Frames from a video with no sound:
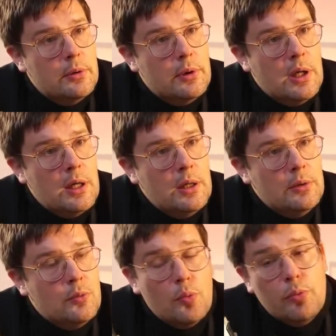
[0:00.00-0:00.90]

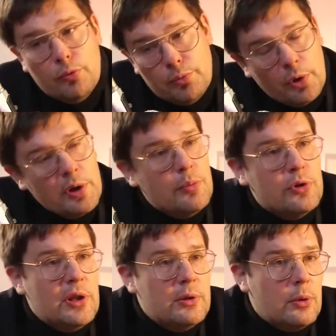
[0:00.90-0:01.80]
Hein, vous pourriez
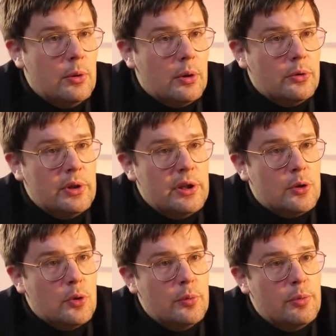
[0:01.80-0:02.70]
peut-être leur donner des
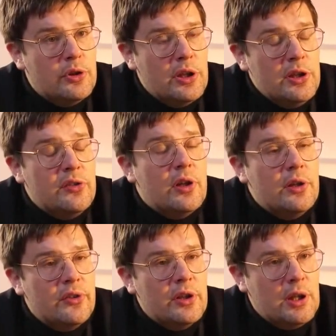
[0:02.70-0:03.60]
cours de botanique, ça
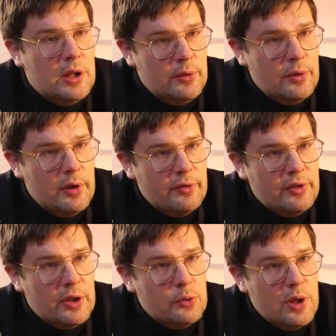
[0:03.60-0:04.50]
les aidera à
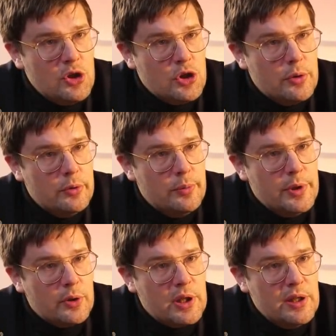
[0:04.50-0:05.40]
faire du hache de
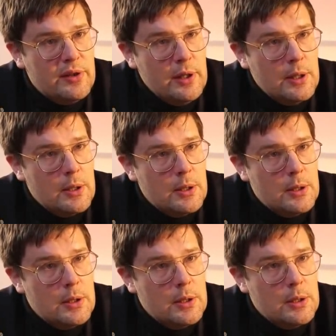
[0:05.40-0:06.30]
meilleure qualité.
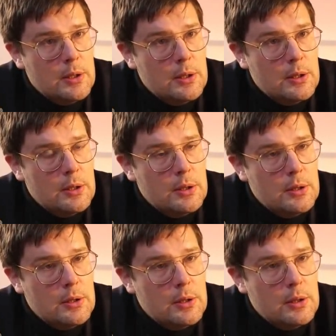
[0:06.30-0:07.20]
Là, ils
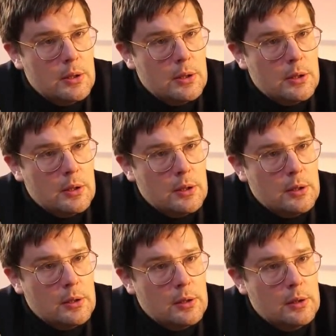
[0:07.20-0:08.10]
ont envoyé
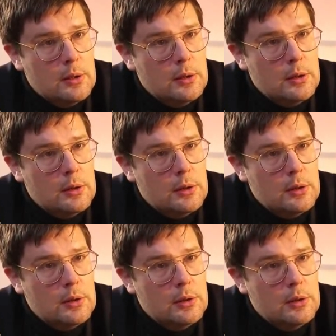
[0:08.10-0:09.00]
leur aide, a
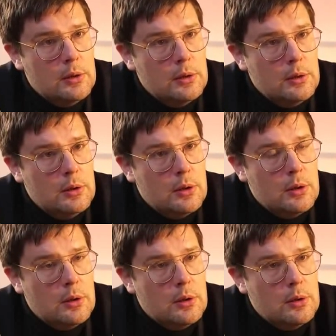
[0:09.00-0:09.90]
priori, mais qui est
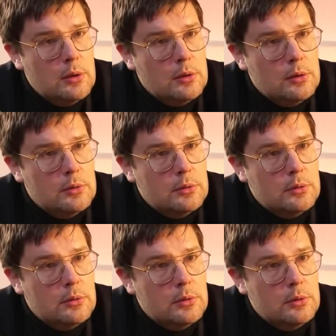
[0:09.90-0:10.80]
sitôt arrivé, sitôt
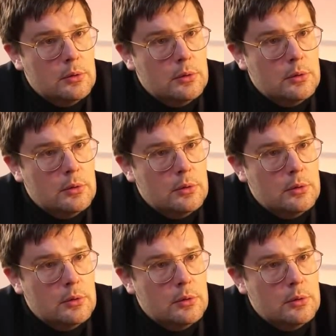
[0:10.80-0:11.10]
parti.